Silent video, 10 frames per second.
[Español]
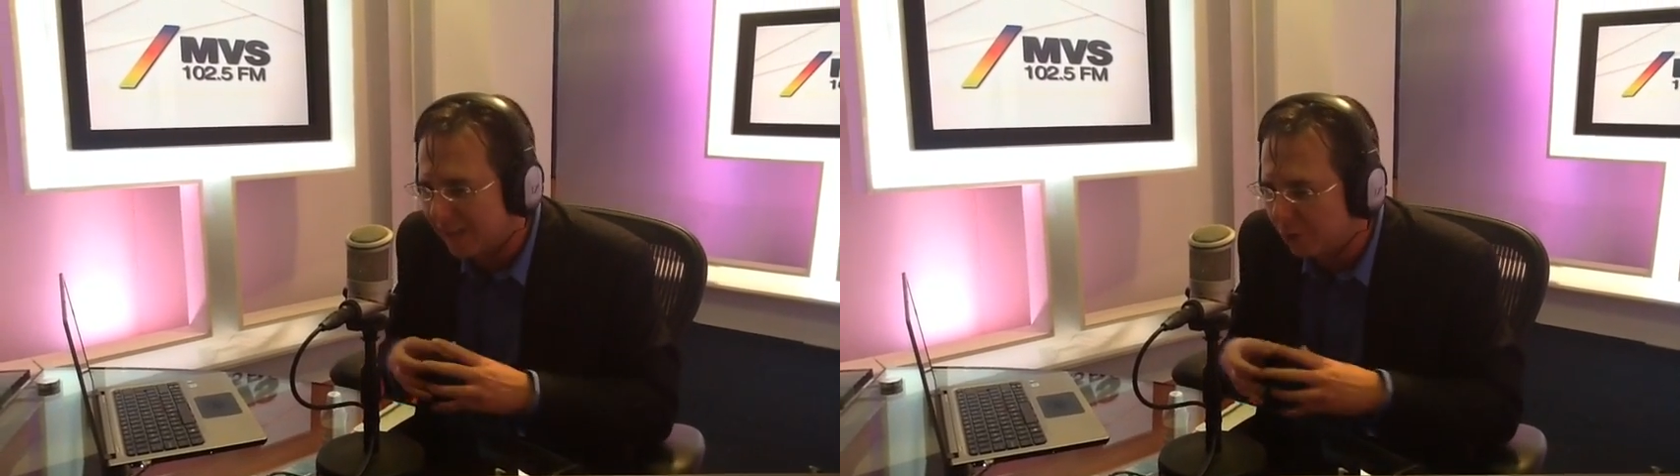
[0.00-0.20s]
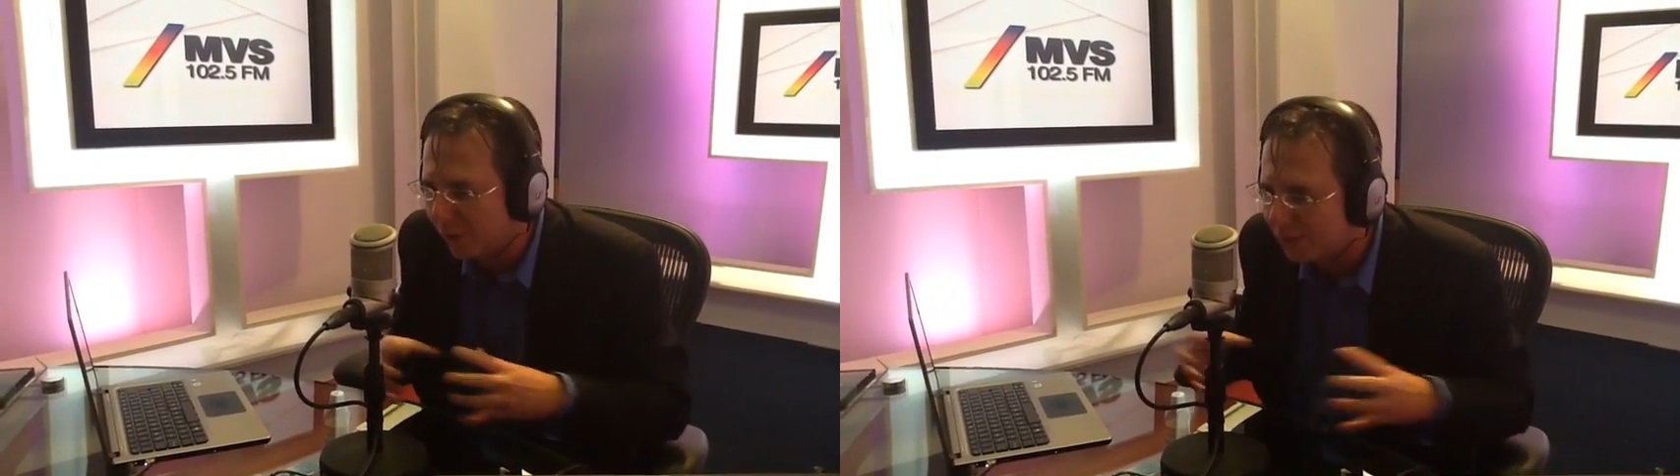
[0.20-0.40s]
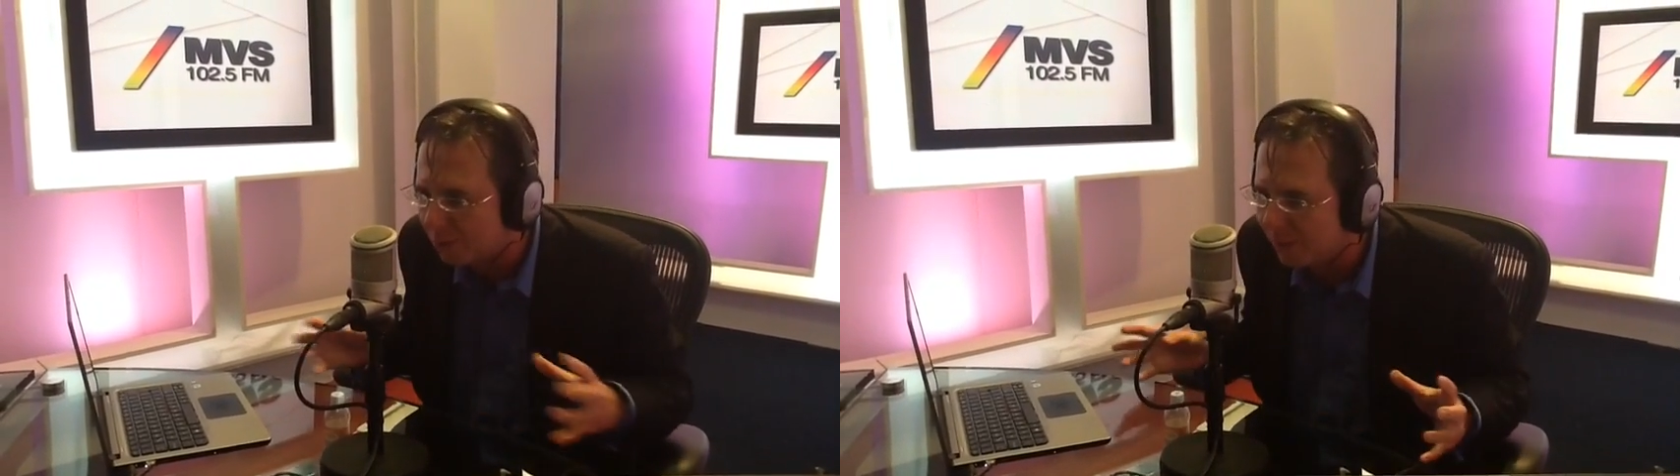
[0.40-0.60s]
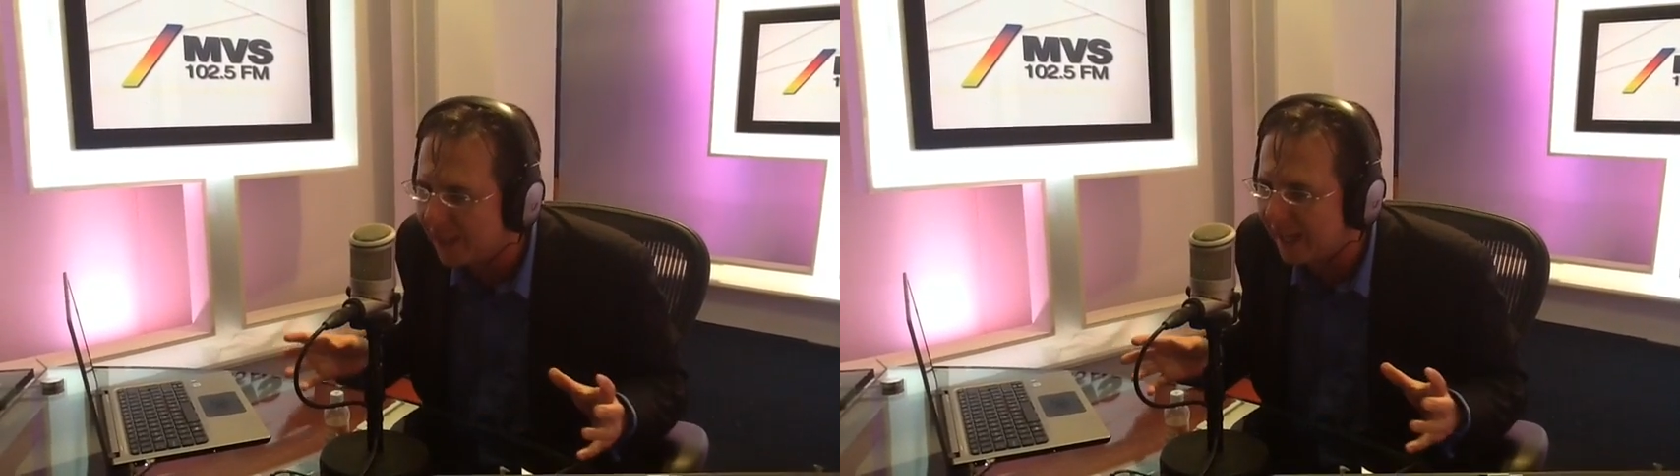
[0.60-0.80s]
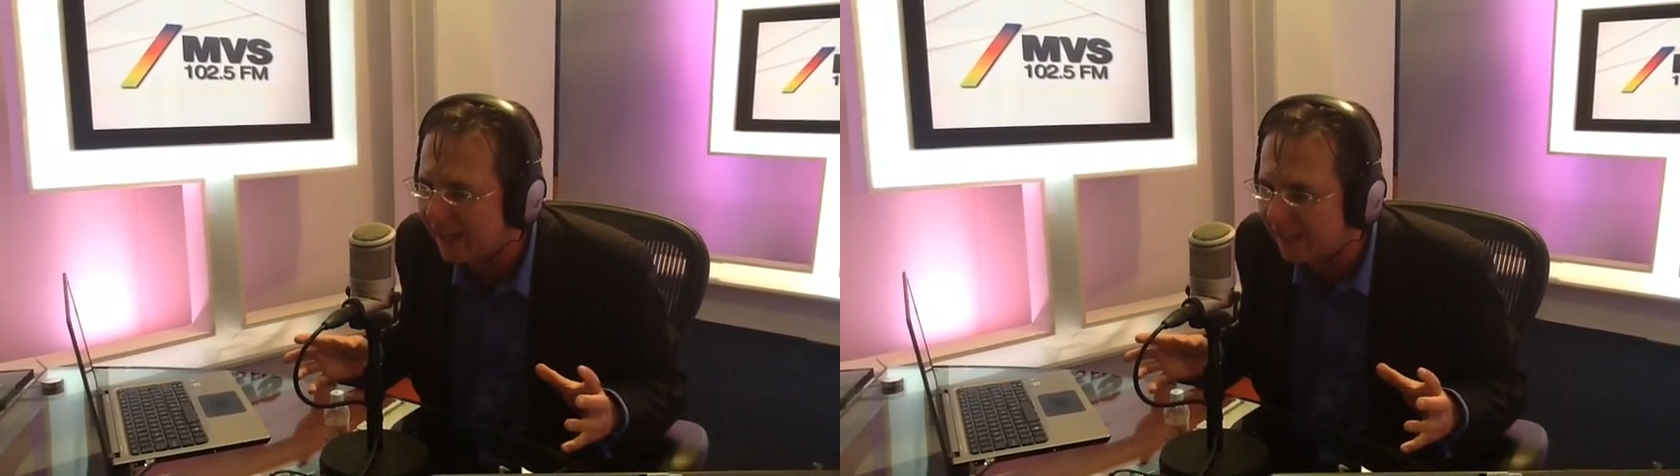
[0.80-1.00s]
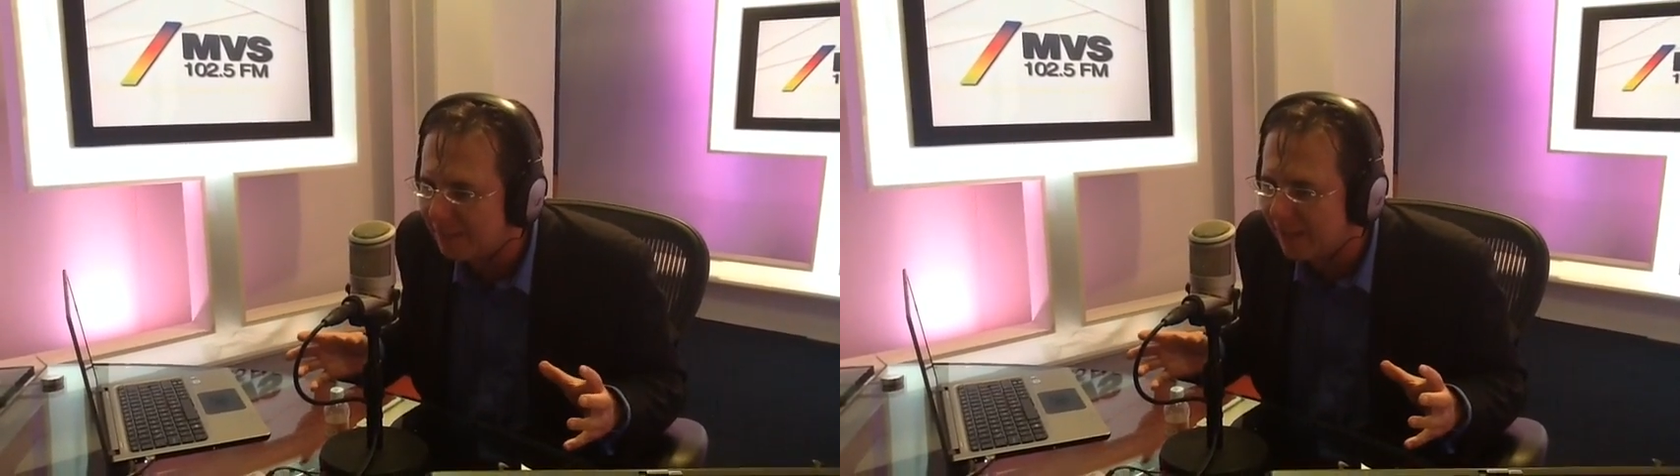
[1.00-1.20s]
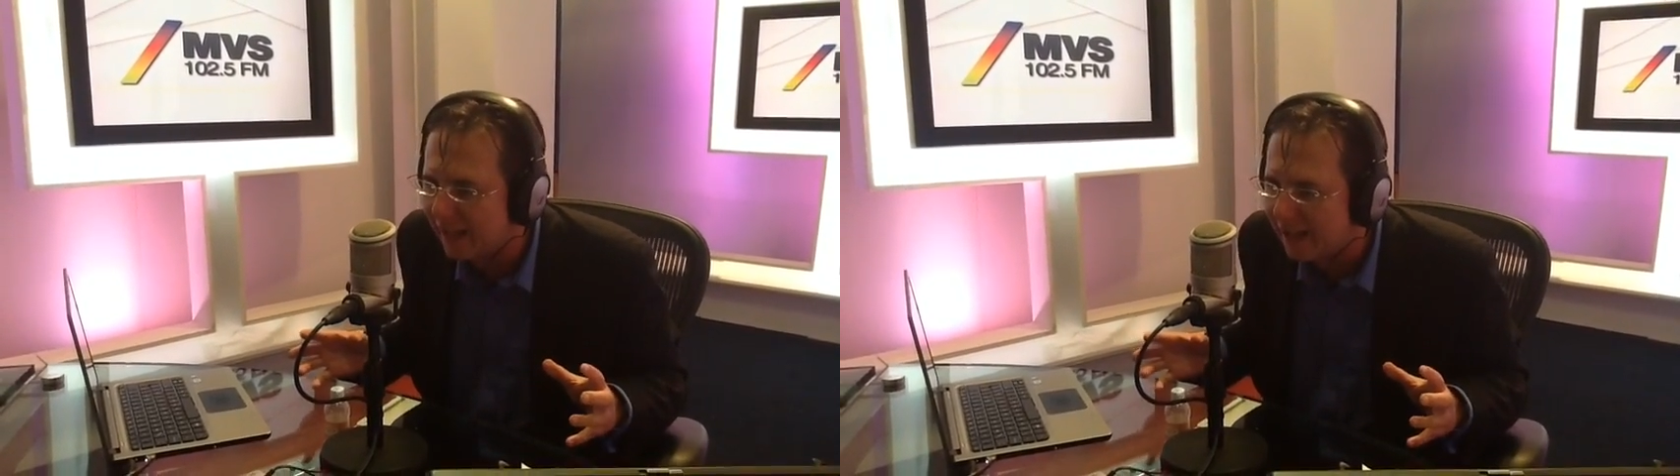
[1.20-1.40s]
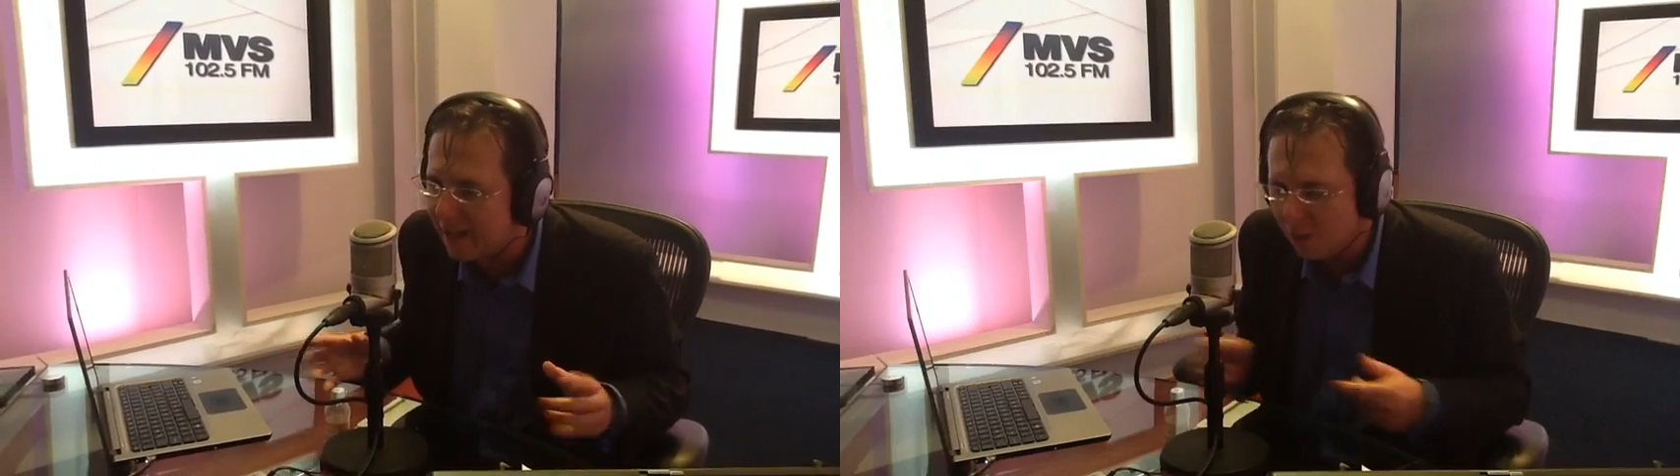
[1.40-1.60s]
toda su vida
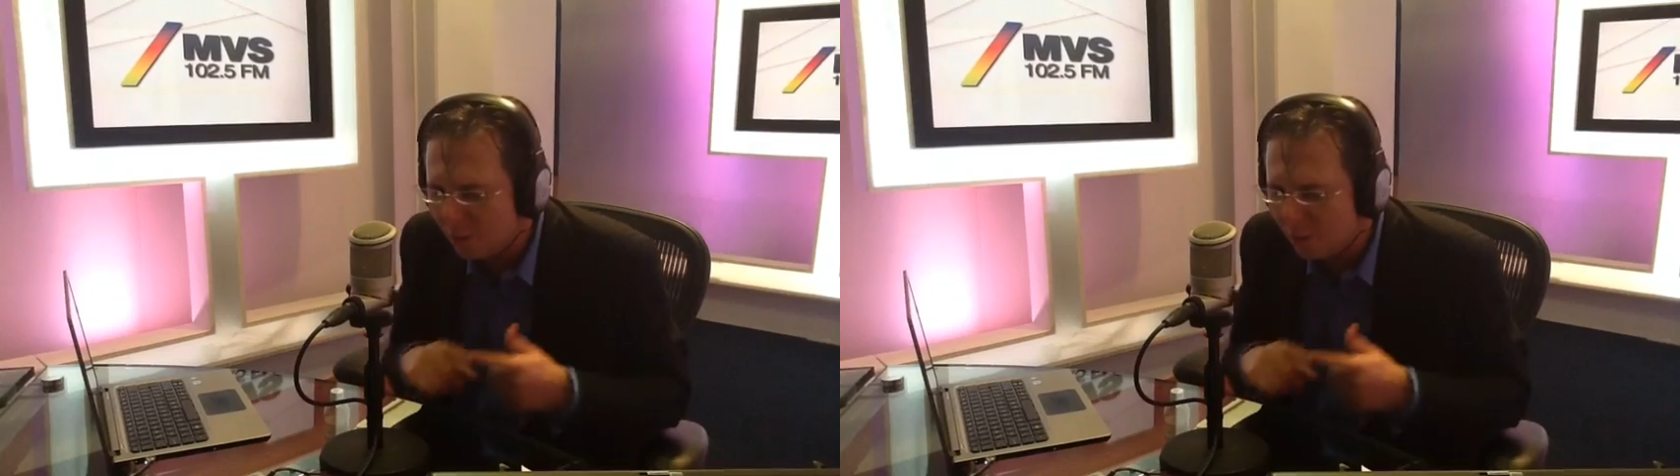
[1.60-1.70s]
académica